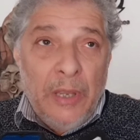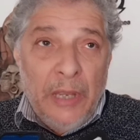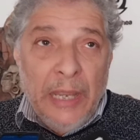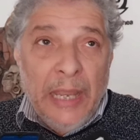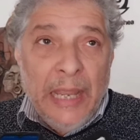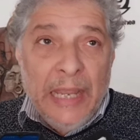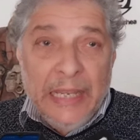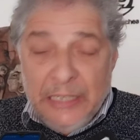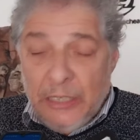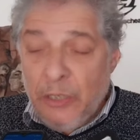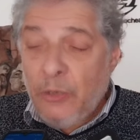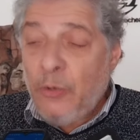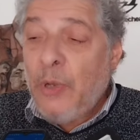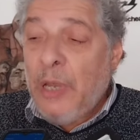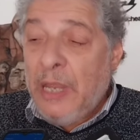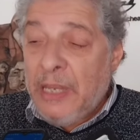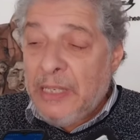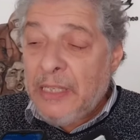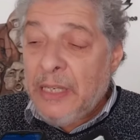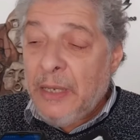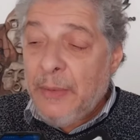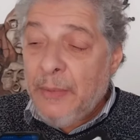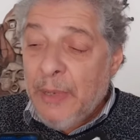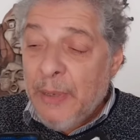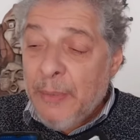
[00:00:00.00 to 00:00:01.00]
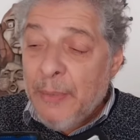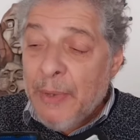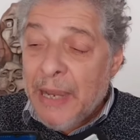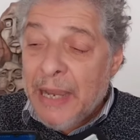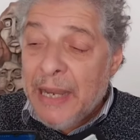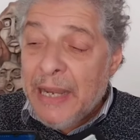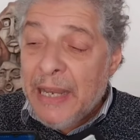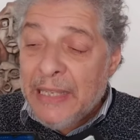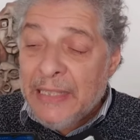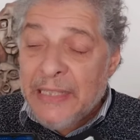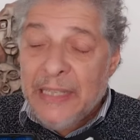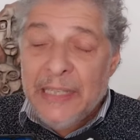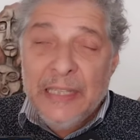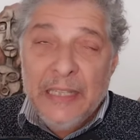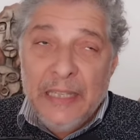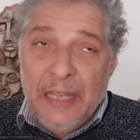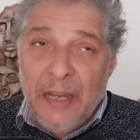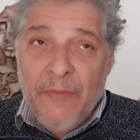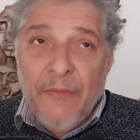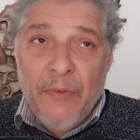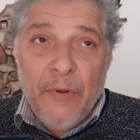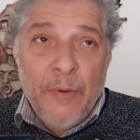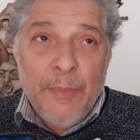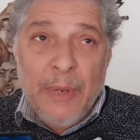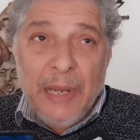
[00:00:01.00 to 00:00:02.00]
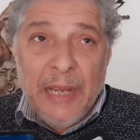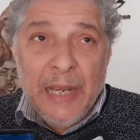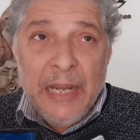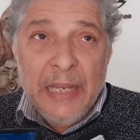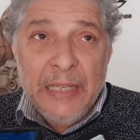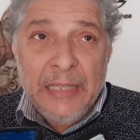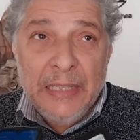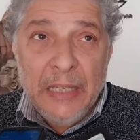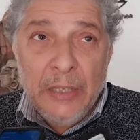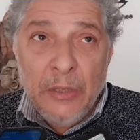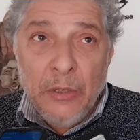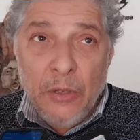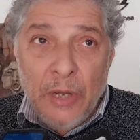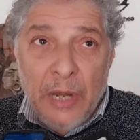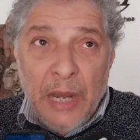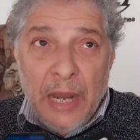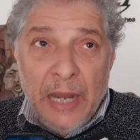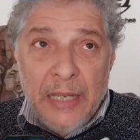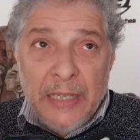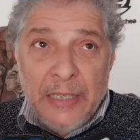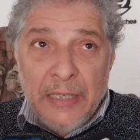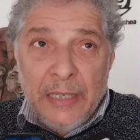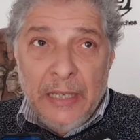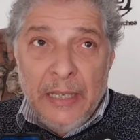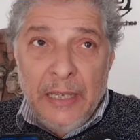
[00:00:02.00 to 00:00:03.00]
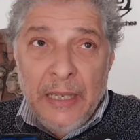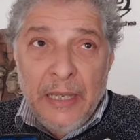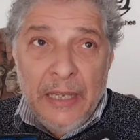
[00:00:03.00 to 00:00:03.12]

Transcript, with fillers: esa misma ganancia se transforma en ganancia en dólares.